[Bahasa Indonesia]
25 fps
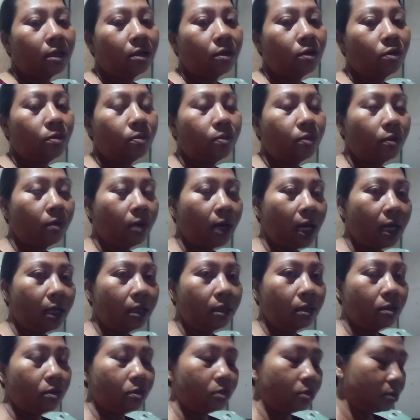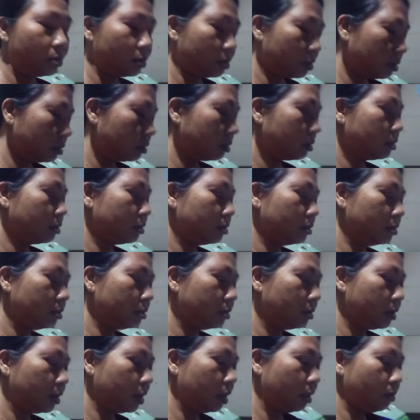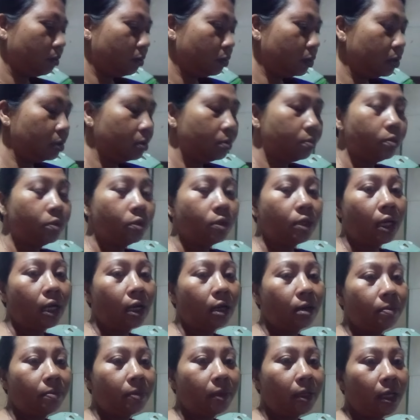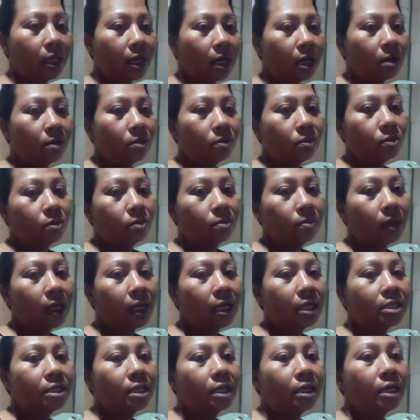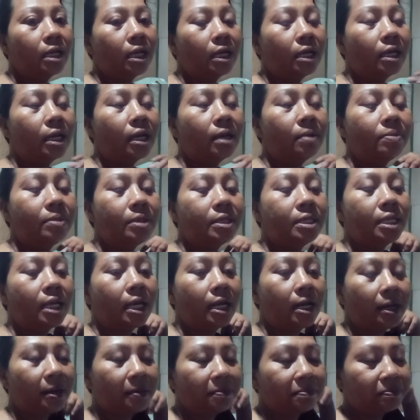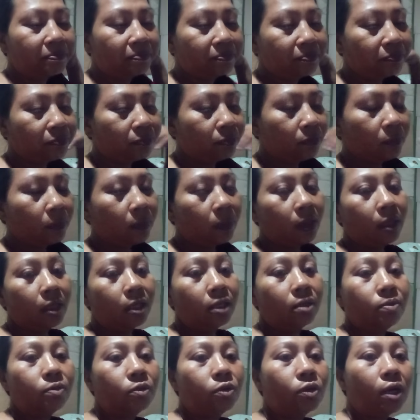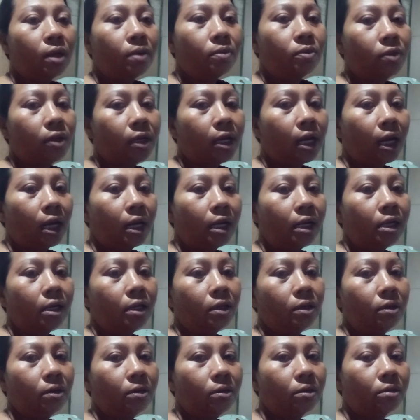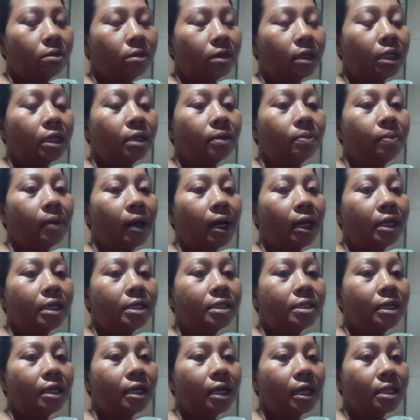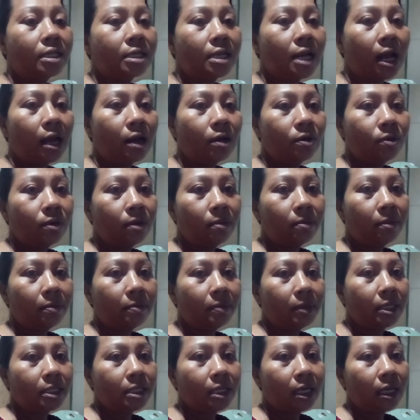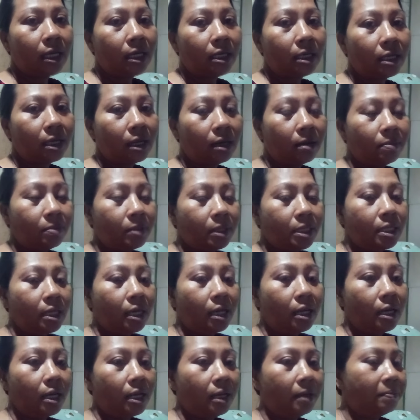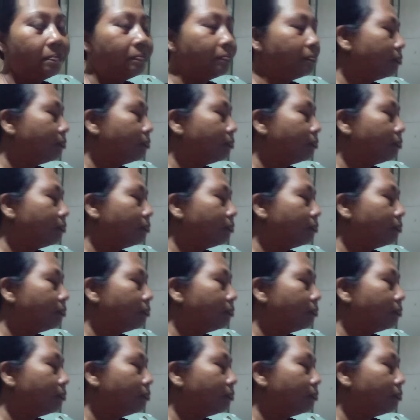itu pulang terus Demus punya kepikiran untuk mengajani adik Abisir Yes, mudah-mudahan ya kedepannya sehat selalu ya pemirsa dia habis ilahi